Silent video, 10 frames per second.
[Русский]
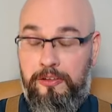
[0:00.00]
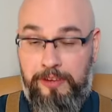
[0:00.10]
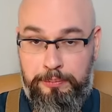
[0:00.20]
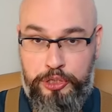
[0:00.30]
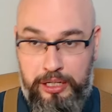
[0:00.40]

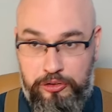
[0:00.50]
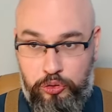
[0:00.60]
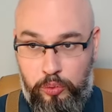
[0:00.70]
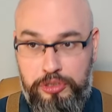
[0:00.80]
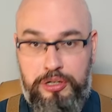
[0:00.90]
Вообще
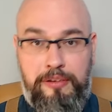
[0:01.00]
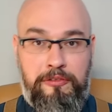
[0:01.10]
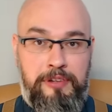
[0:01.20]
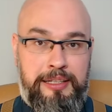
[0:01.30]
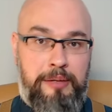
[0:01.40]
тоже
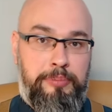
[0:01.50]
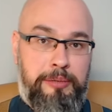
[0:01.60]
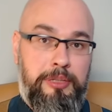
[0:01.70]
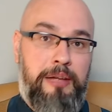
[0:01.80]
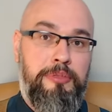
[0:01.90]
в этом
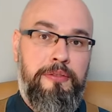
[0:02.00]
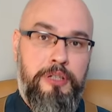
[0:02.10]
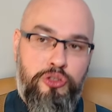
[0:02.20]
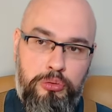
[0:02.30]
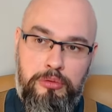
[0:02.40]
проблем не
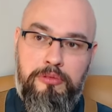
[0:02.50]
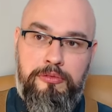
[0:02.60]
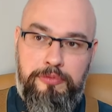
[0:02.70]
вижу.